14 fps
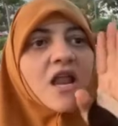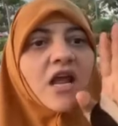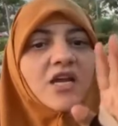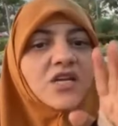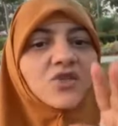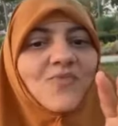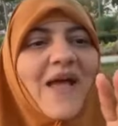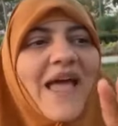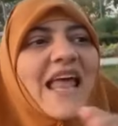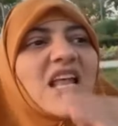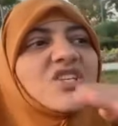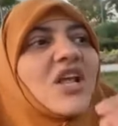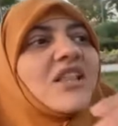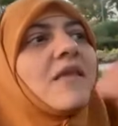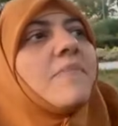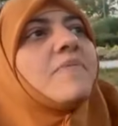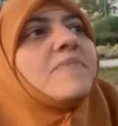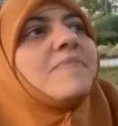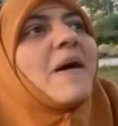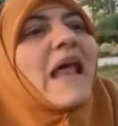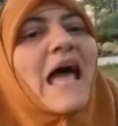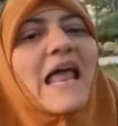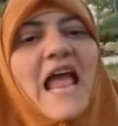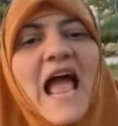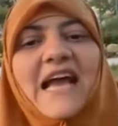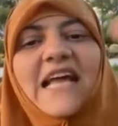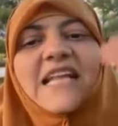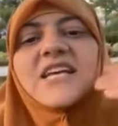ركزوا معايا علشان ده بيتبنى
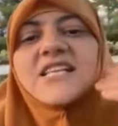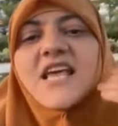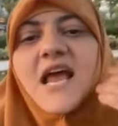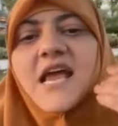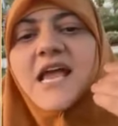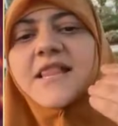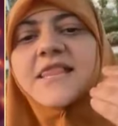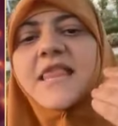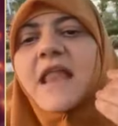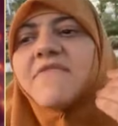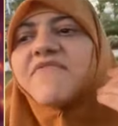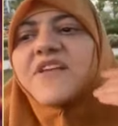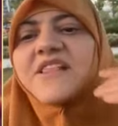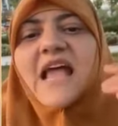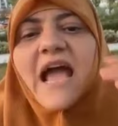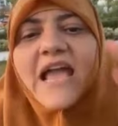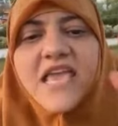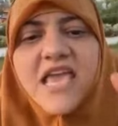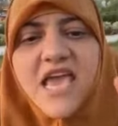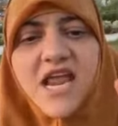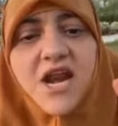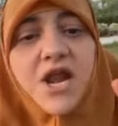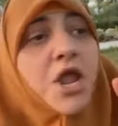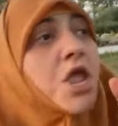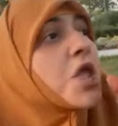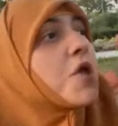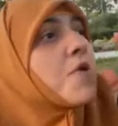عليه حاجات كتيره جدا في تغيير